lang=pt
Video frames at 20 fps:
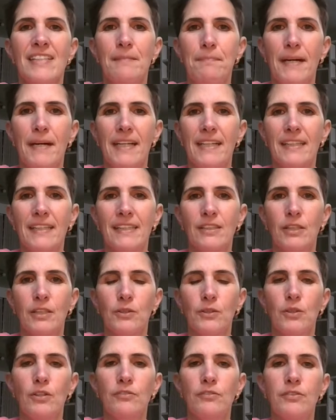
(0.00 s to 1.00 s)
Separei aqui de
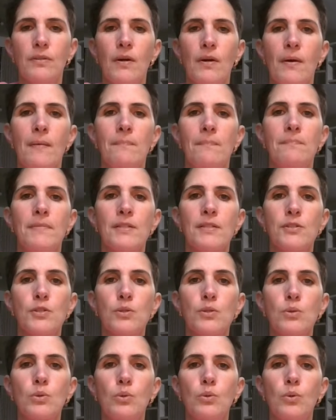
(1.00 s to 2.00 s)
novo.
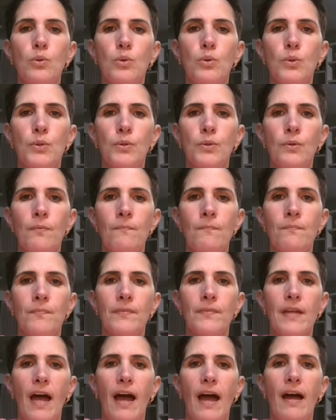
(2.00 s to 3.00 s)
Misturo,
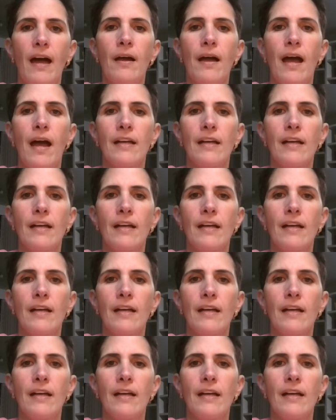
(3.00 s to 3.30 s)
tá?